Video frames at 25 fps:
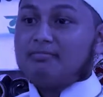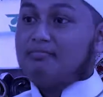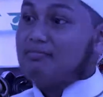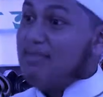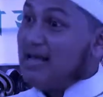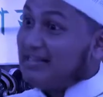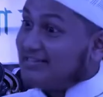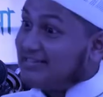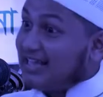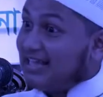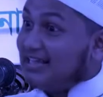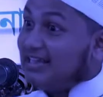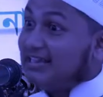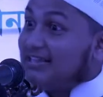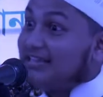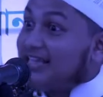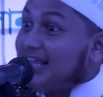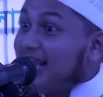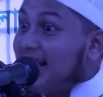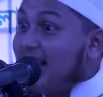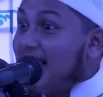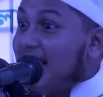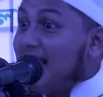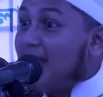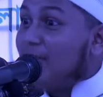মেসাল
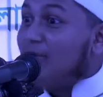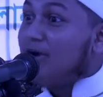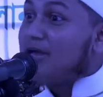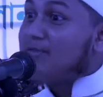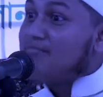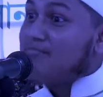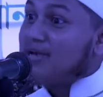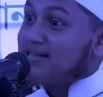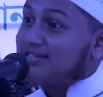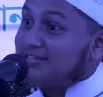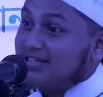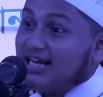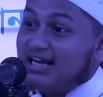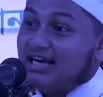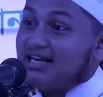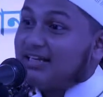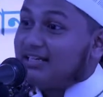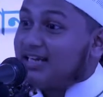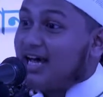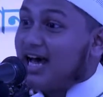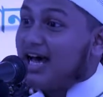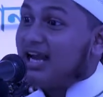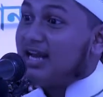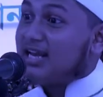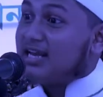দিলে ওই
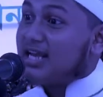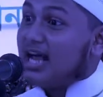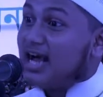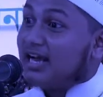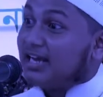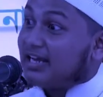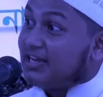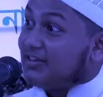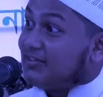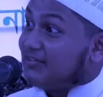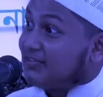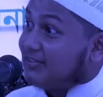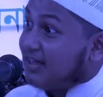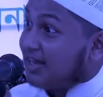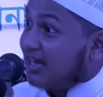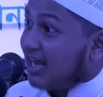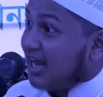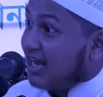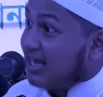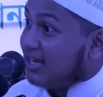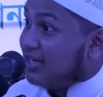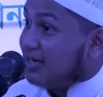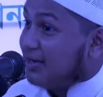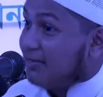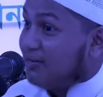মেসালটা নিয়ে কিসা
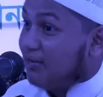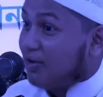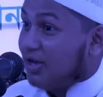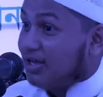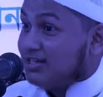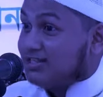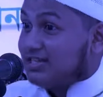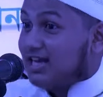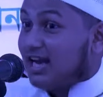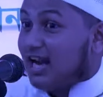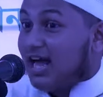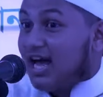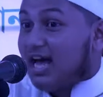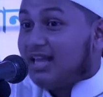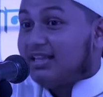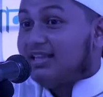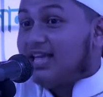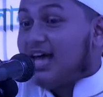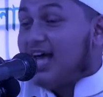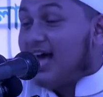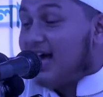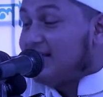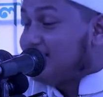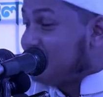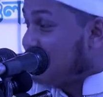কাহিনী বইয়া চালা
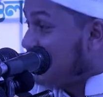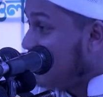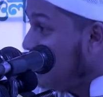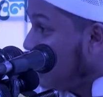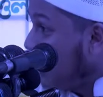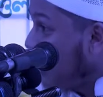দেয় আসে না